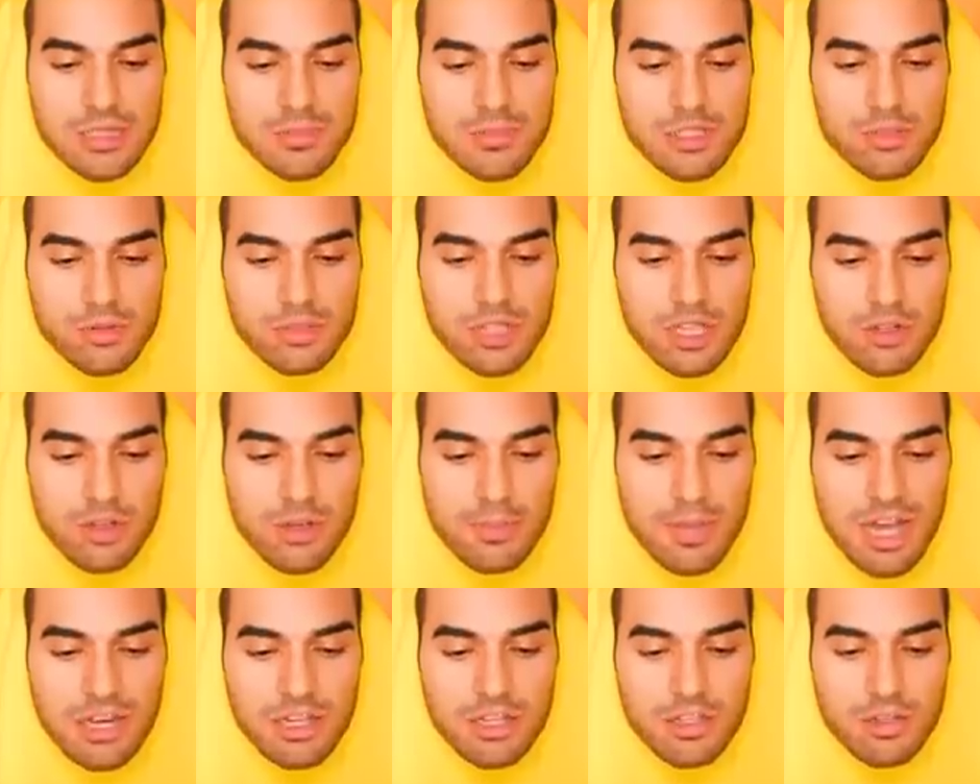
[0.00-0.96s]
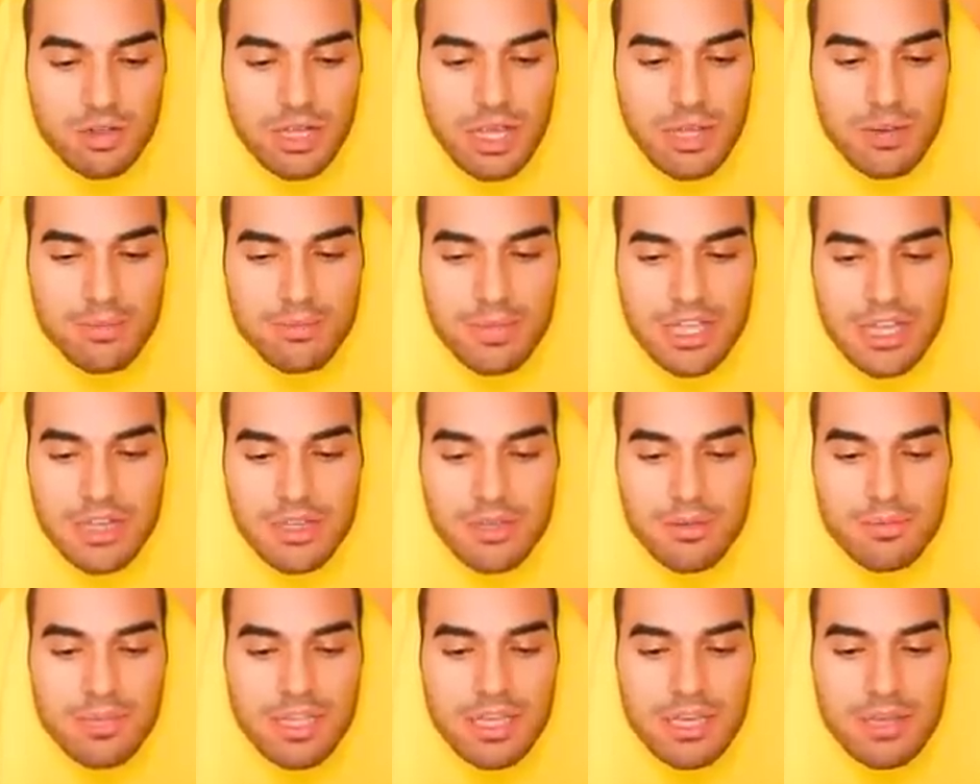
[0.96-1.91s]
se mi sudano le mani, ok?
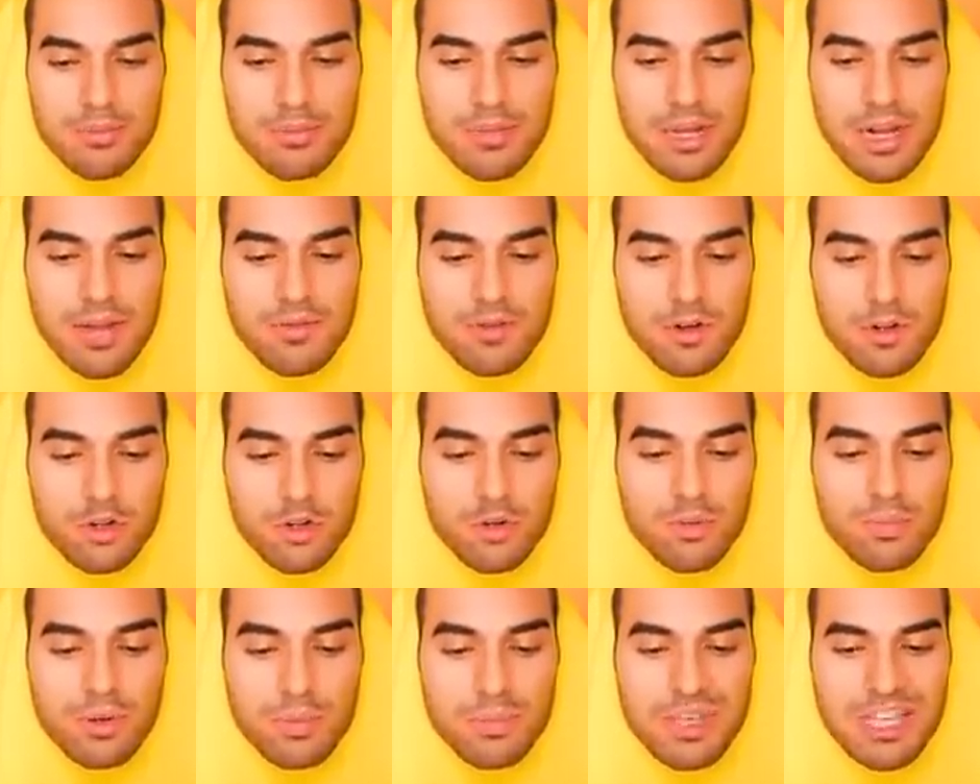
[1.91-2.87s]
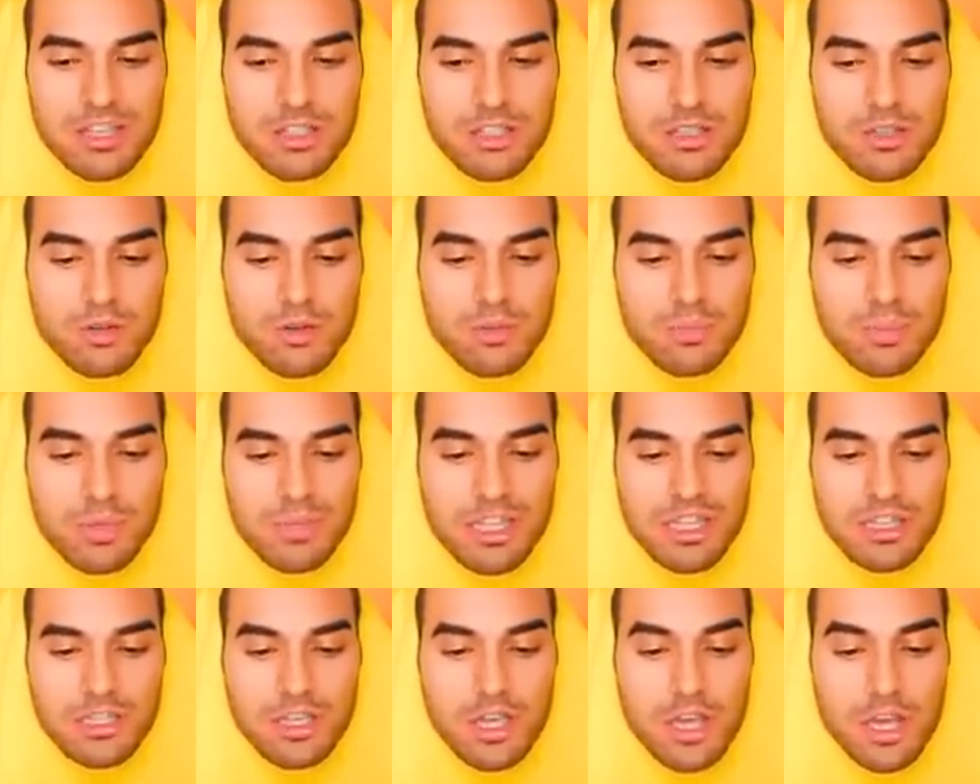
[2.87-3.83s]
Bene, bene, bravo, complimenti,
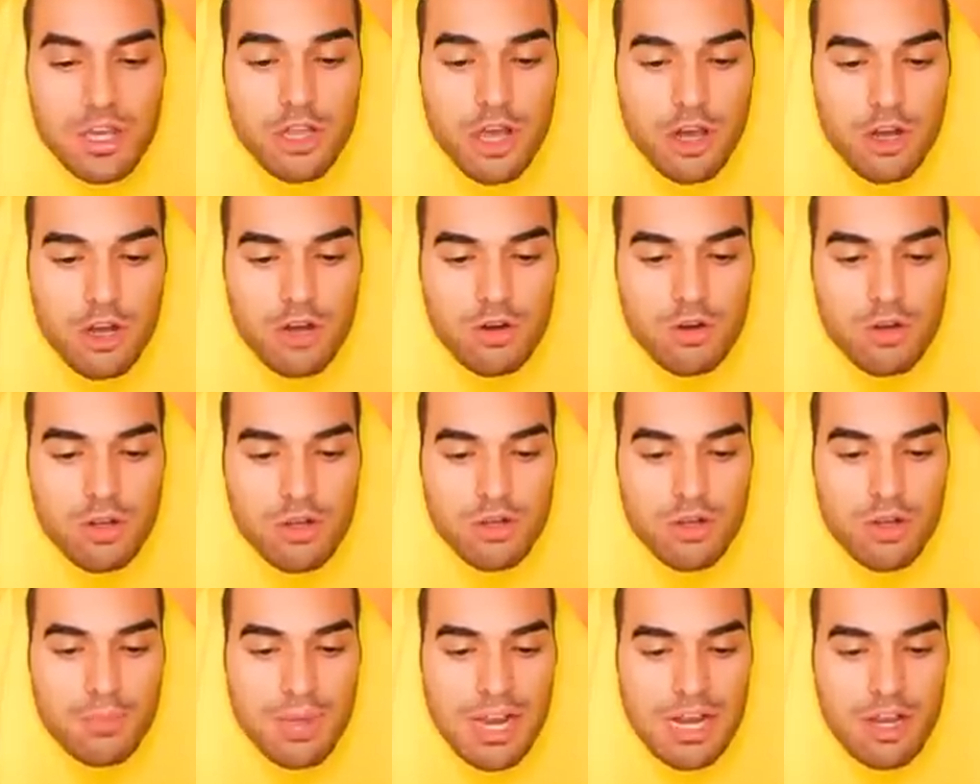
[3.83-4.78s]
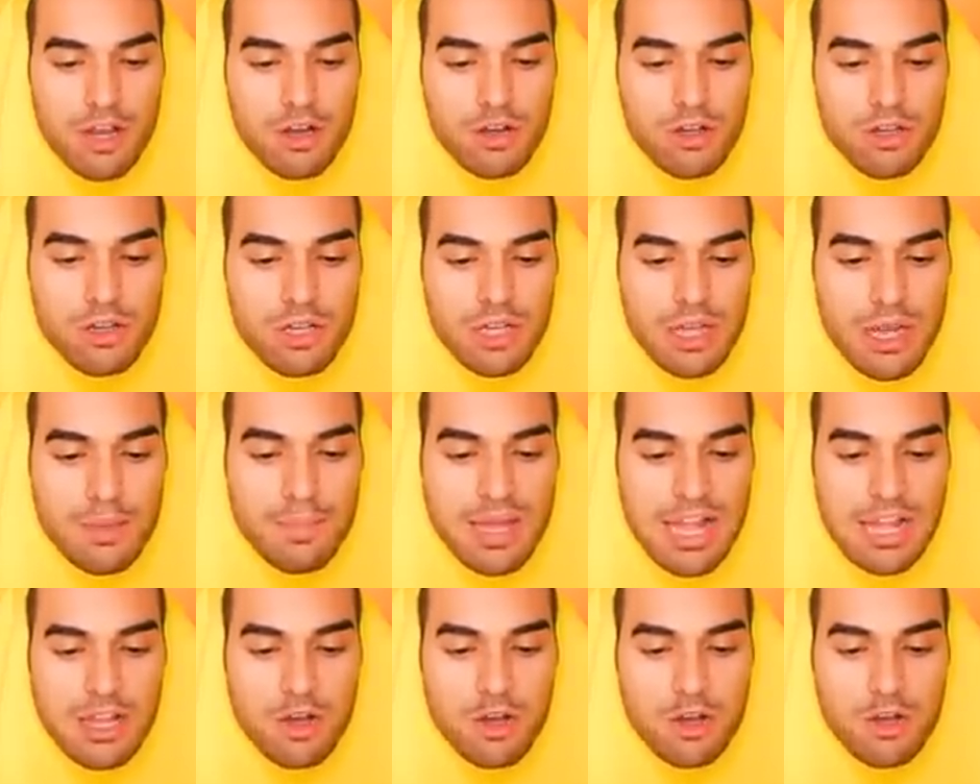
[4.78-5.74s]
complimenti. No, oh, oh bello, ma ah,
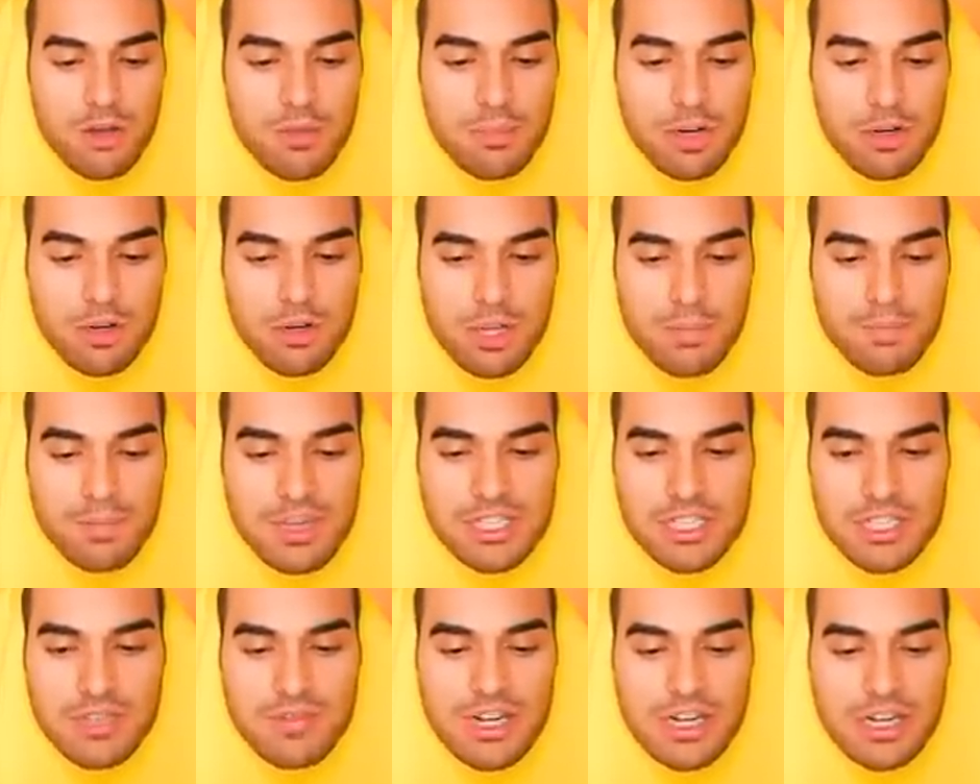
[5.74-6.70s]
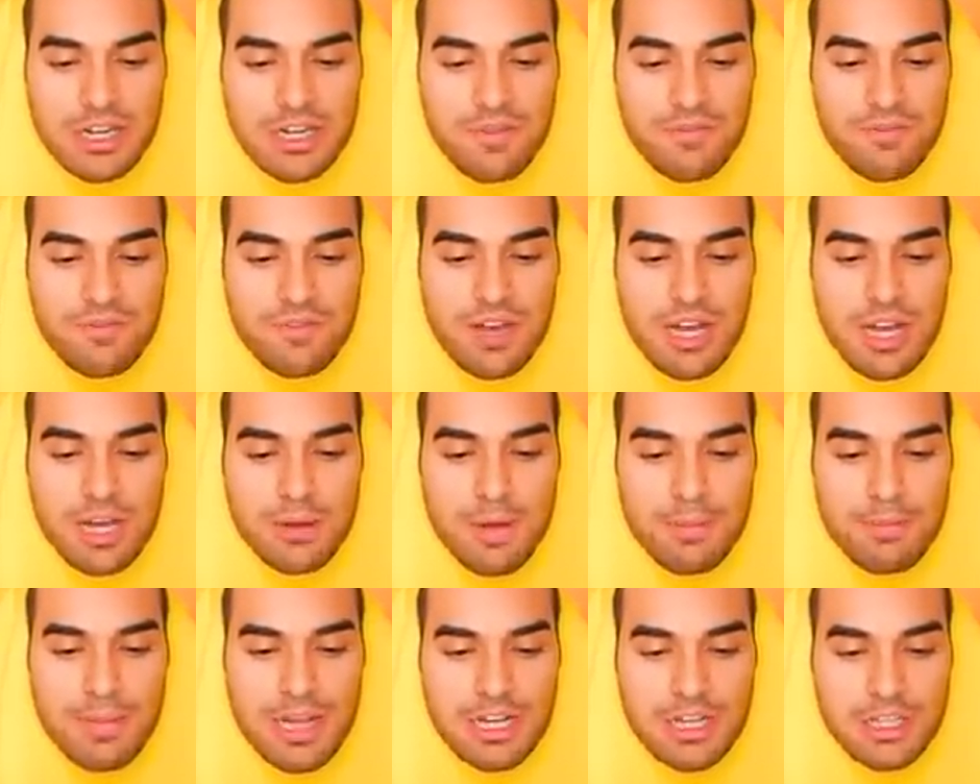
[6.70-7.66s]
bello, ma con che pensi di avere a che fare?
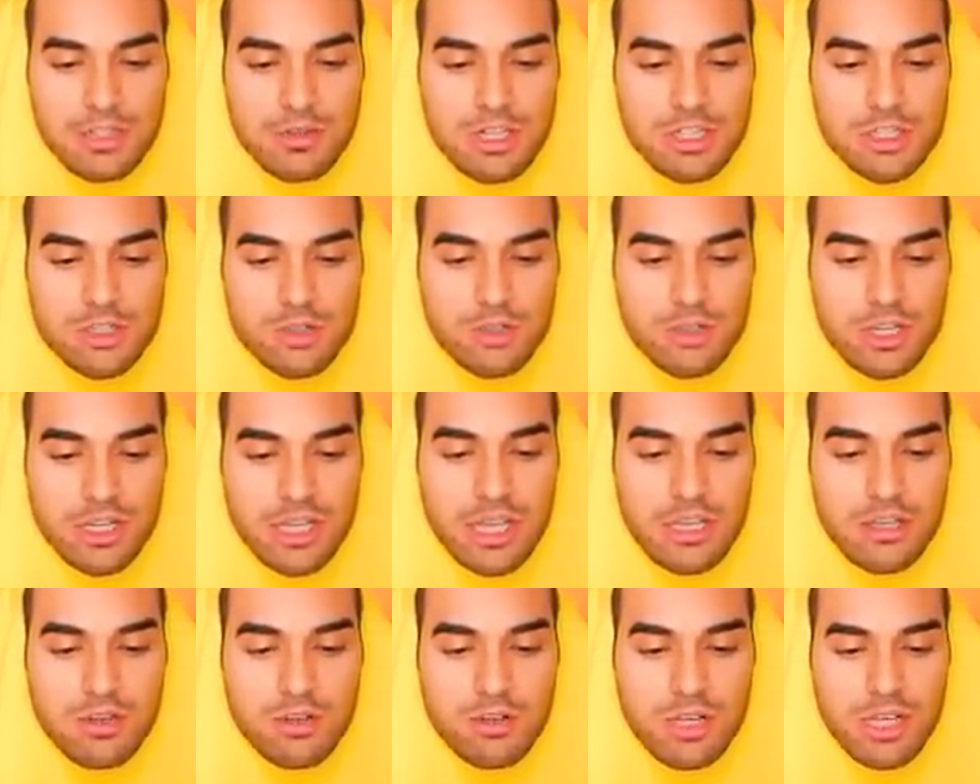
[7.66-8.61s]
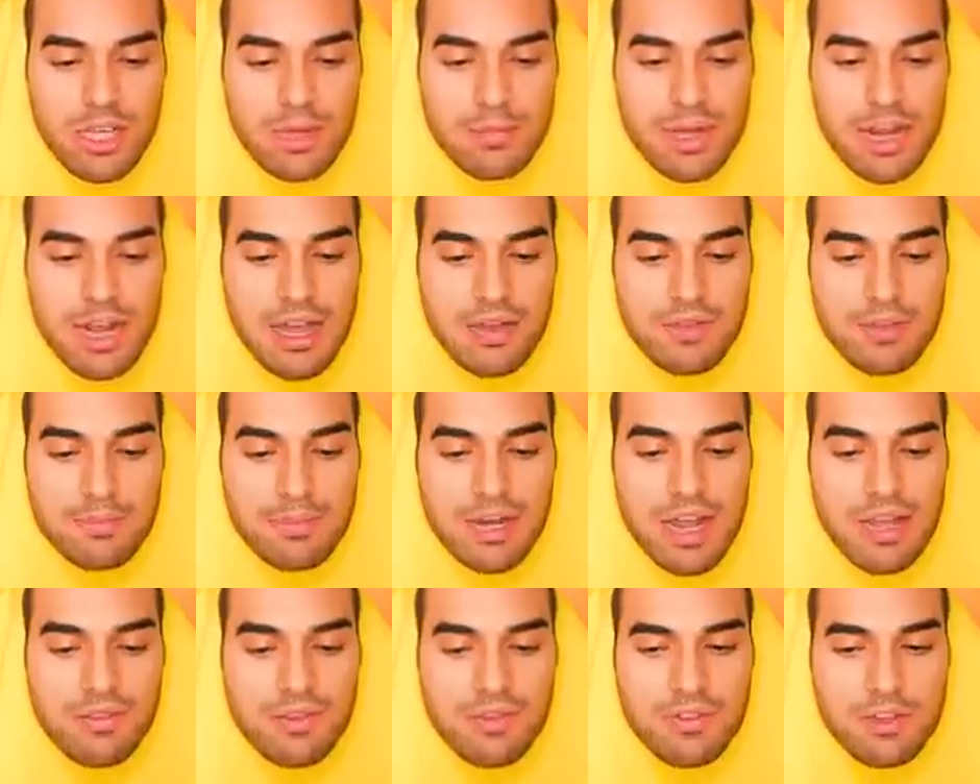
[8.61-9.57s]
Ma beccati questo. Ok, ok, bravi,
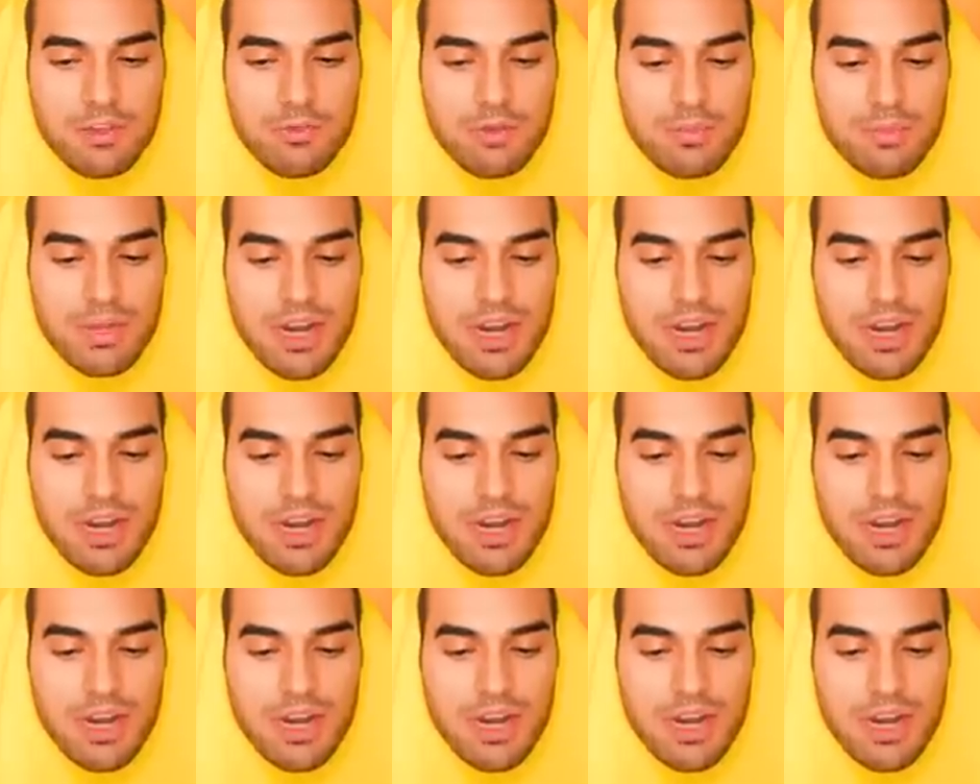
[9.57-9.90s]
bravi, fin qui,